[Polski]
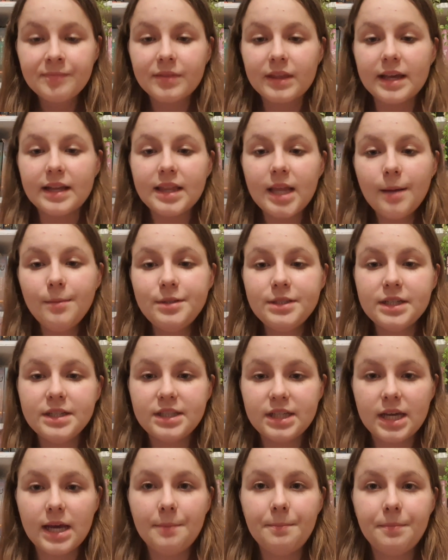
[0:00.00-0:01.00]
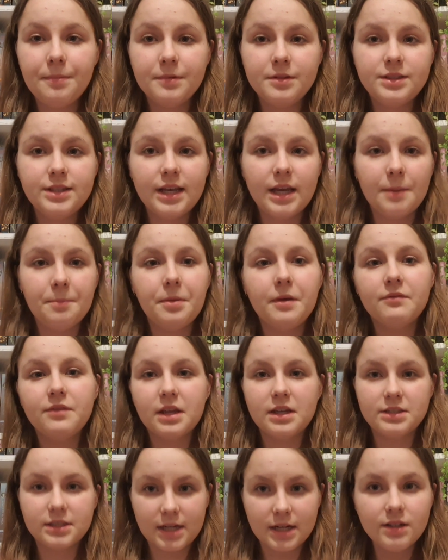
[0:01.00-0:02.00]
I tam się dzieje, dzieje
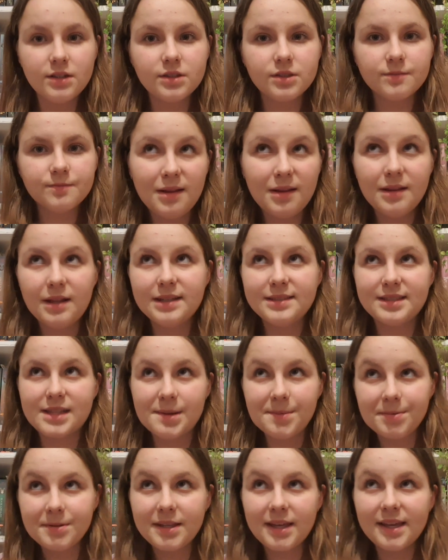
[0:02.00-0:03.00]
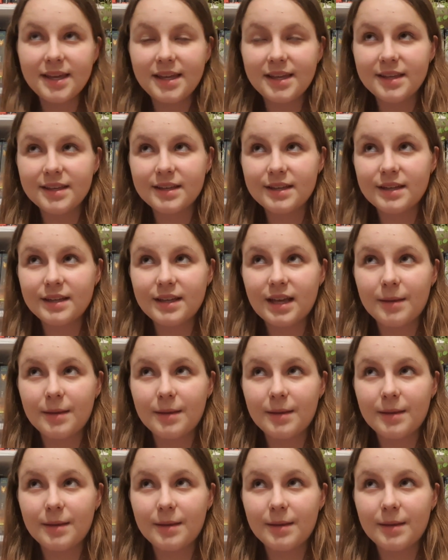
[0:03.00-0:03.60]
pewna rzecz i następnie y,